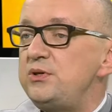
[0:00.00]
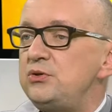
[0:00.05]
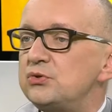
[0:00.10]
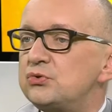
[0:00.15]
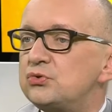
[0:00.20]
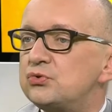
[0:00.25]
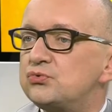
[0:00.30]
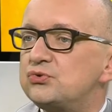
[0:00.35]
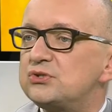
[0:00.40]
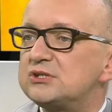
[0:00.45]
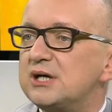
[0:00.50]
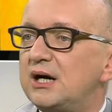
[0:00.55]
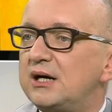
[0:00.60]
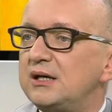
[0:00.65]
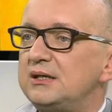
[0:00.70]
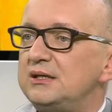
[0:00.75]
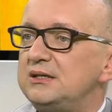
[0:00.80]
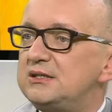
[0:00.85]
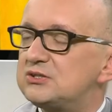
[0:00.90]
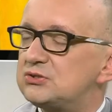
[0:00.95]
milieu de tout
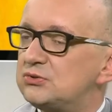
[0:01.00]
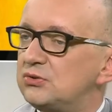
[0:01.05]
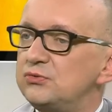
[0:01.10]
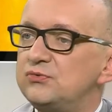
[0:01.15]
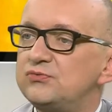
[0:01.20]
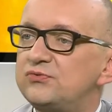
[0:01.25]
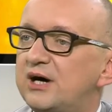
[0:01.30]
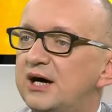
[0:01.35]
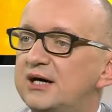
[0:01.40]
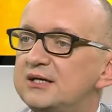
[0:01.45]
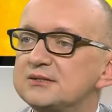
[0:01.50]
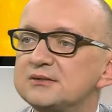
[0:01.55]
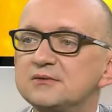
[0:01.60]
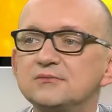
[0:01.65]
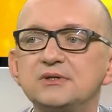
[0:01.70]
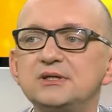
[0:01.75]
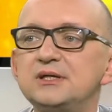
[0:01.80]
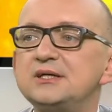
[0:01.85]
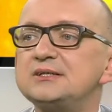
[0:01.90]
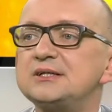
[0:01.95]
ça, il sort une phrase.
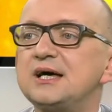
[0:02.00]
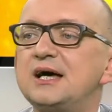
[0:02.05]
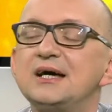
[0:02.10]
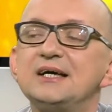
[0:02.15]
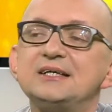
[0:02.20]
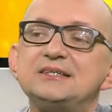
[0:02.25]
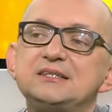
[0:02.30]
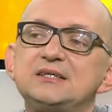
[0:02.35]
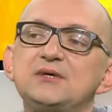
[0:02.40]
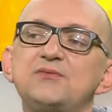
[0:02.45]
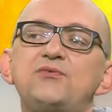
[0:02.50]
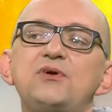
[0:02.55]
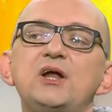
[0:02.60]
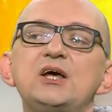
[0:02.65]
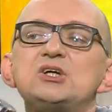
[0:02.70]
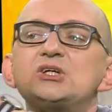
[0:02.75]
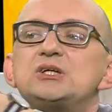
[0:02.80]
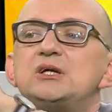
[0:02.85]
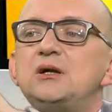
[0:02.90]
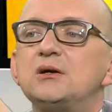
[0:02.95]
Vous voyez, c'est des
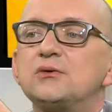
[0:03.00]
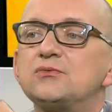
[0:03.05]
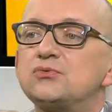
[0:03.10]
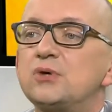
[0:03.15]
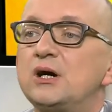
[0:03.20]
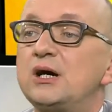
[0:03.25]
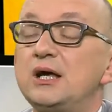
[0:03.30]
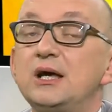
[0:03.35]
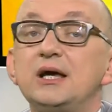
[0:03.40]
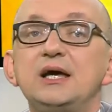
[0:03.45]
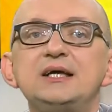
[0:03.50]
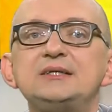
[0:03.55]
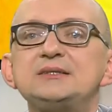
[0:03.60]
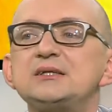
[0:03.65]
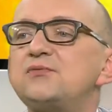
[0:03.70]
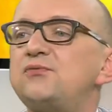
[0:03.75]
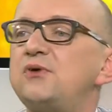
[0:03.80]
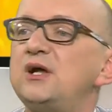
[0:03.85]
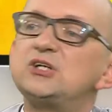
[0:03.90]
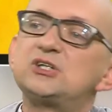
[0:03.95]
flèches qu'il envoie. Mhm. Et
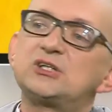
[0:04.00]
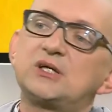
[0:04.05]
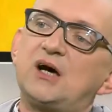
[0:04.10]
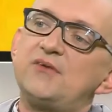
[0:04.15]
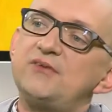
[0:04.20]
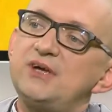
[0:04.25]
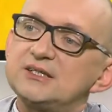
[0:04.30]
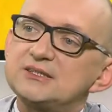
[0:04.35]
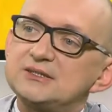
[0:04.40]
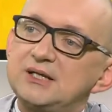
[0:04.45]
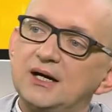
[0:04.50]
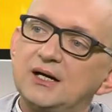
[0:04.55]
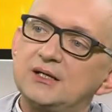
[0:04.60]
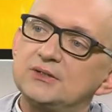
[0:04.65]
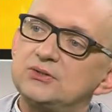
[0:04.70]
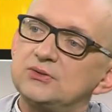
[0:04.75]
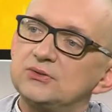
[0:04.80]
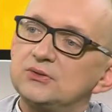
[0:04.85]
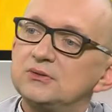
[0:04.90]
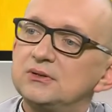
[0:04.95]
cette flèche traverse la
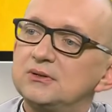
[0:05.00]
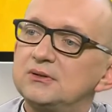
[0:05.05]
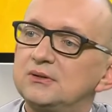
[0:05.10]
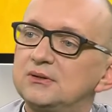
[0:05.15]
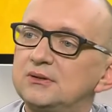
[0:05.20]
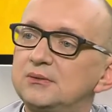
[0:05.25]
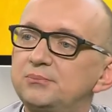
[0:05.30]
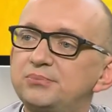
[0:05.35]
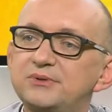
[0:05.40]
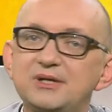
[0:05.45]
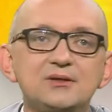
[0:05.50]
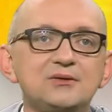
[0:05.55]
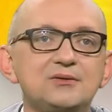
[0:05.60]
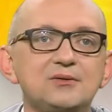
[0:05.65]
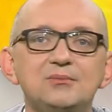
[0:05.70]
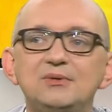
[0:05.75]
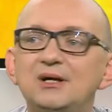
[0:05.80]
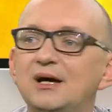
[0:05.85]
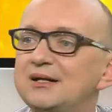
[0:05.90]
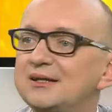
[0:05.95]
radio, euh, peut-être
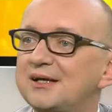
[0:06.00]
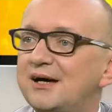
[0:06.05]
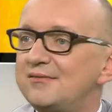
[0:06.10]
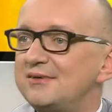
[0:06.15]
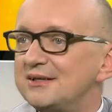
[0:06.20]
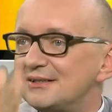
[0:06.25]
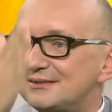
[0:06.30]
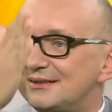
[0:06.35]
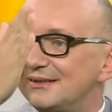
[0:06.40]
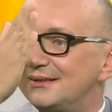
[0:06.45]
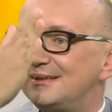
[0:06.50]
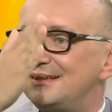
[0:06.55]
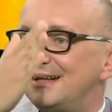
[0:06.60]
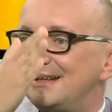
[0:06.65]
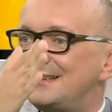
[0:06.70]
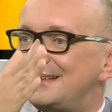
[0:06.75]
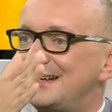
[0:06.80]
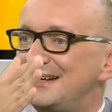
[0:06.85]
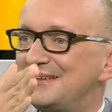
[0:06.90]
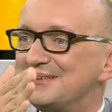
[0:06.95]
comme là, elle traverse
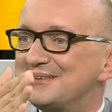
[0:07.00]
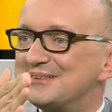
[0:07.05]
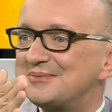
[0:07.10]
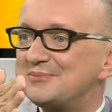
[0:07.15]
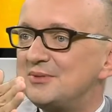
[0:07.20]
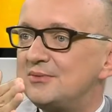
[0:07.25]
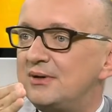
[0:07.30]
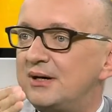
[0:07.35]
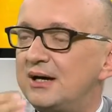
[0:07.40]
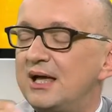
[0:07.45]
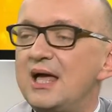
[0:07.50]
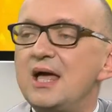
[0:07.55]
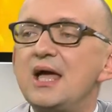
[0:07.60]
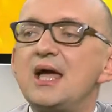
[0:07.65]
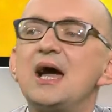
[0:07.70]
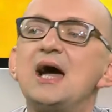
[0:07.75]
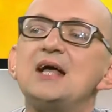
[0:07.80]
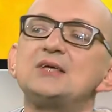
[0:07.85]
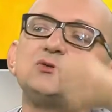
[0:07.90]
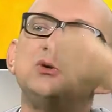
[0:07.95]
la, télé en ce moment.
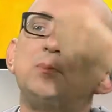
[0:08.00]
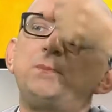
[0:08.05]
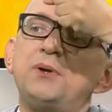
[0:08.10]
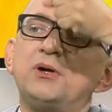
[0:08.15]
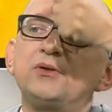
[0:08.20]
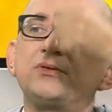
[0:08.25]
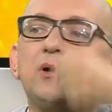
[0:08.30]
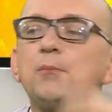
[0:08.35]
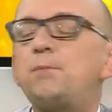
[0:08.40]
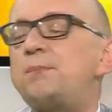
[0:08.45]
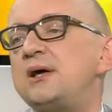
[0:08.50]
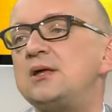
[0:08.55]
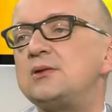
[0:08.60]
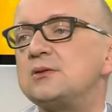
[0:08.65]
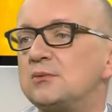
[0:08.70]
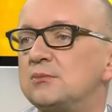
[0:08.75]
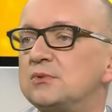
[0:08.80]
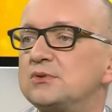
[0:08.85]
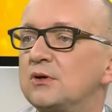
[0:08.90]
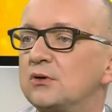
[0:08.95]
Elle se plante en plein
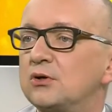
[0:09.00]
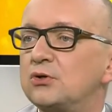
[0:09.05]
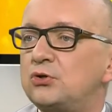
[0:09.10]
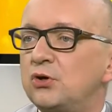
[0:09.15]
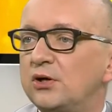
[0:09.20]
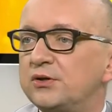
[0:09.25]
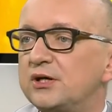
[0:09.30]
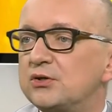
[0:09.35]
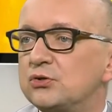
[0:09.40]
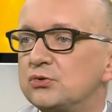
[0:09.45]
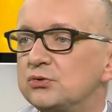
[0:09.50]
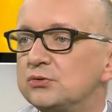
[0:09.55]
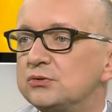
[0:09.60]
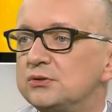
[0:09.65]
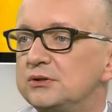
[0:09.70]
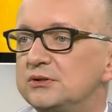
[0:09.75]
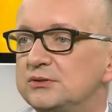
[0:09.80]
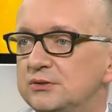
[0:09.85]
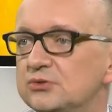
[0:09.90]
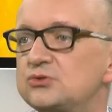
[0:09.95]
dans, le cœur
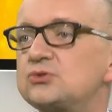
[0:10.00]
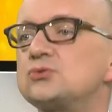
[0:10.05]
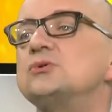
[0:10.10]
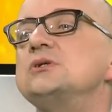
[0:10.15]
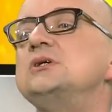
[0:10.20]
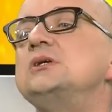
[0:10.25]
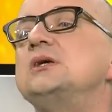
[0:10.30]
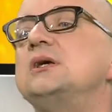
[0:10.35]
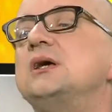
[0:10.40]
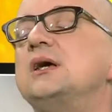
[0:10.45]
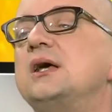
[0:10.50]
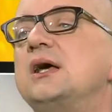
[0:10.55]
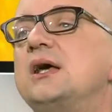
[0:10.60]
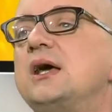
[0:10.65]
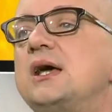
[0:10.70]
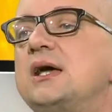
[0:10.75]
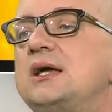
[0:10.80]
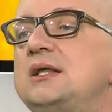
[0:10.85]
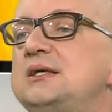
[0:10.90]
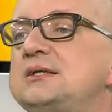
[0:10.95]
d'ado, euh, dans son lit.
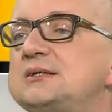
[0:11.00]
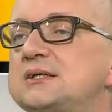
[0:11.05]
il